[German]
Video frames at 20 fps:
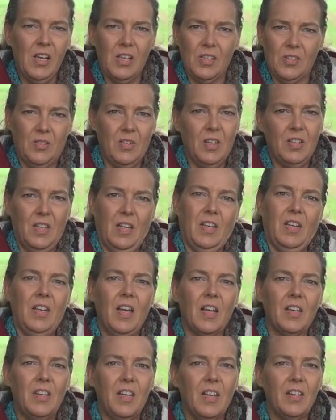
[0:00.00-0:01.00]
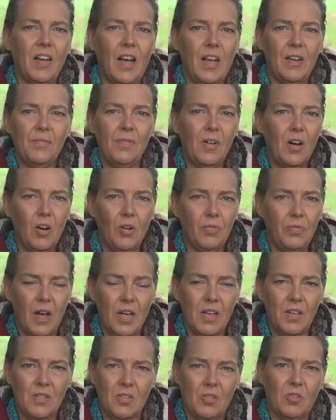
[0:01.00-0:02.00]
sondern der reagiert einfach auf
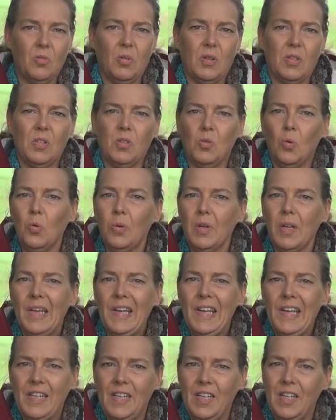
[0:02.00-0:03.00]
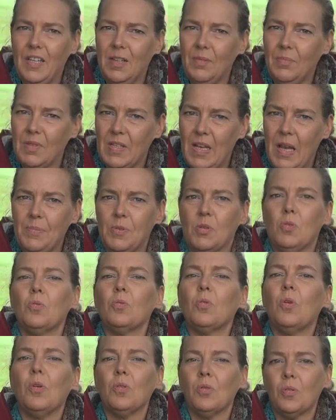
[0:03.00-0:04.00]
eine Situation, die ihm selbst
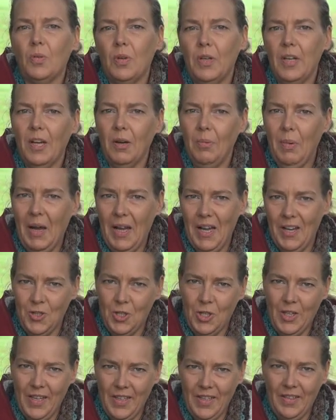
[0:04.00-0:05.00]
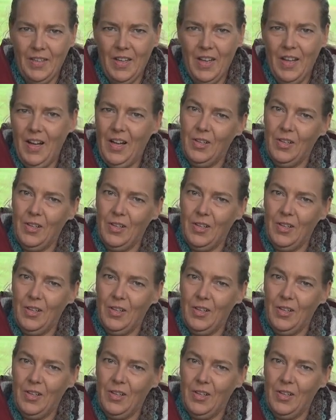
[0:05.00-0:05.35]
unkontrollierbar erscheint.